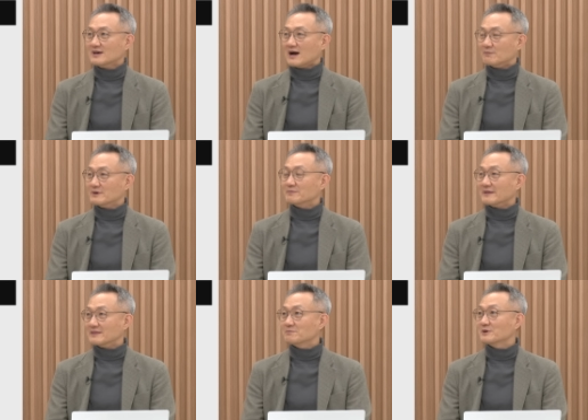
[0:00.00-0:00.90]
아베
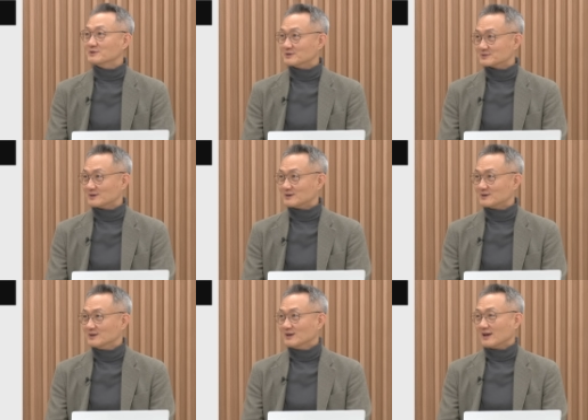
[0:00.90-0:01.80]
반대편이어서
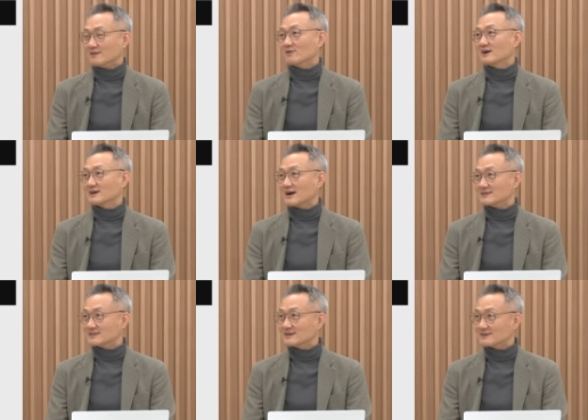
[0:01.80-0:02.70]
엔화가
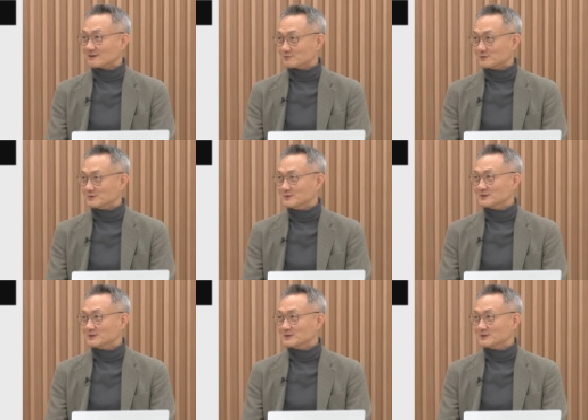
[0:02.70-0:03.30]
강세가 가고